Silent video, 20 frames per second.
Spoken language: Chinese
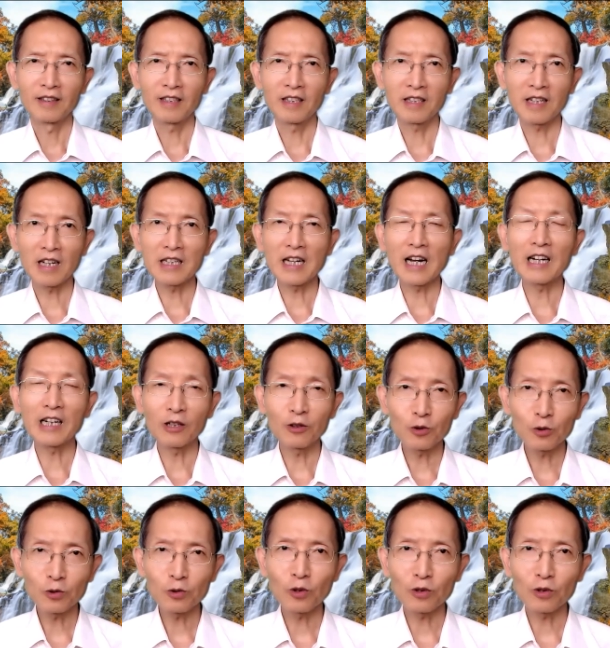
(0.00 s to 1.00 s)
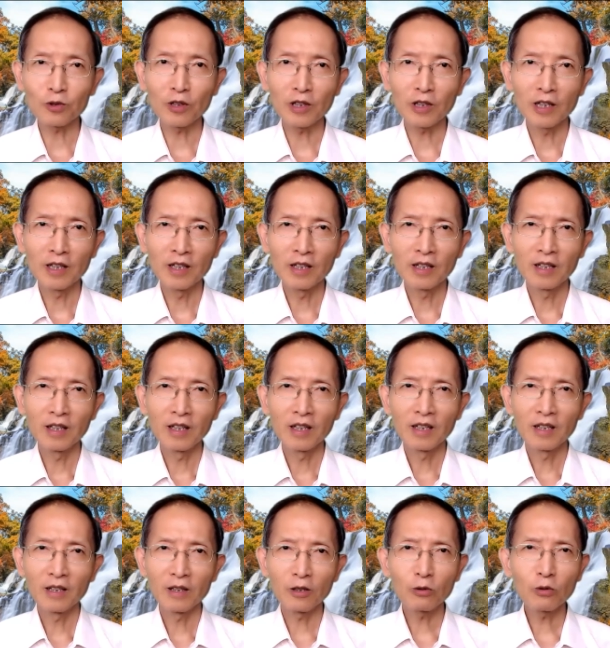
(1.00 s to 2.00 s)
正像雅各书所
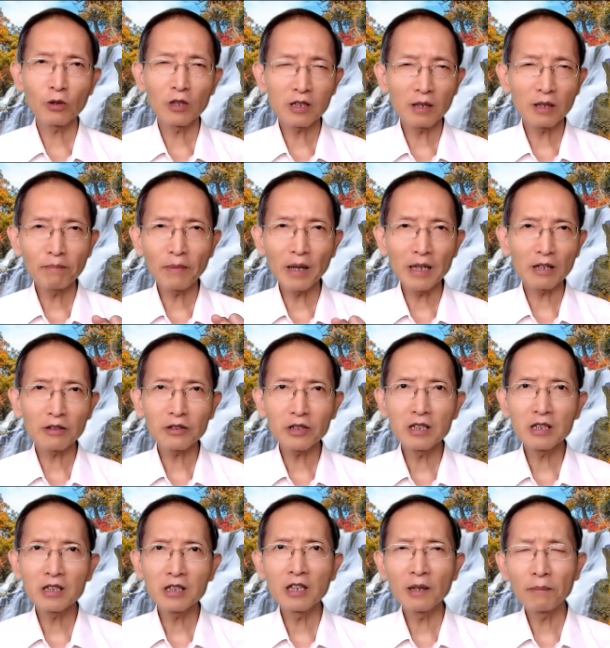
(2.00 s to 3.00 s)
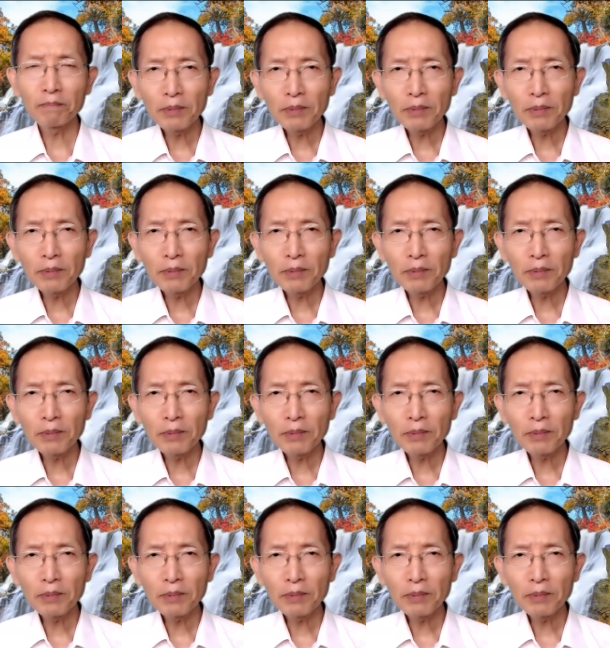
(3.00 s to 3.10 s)
说：“你对神满到信心，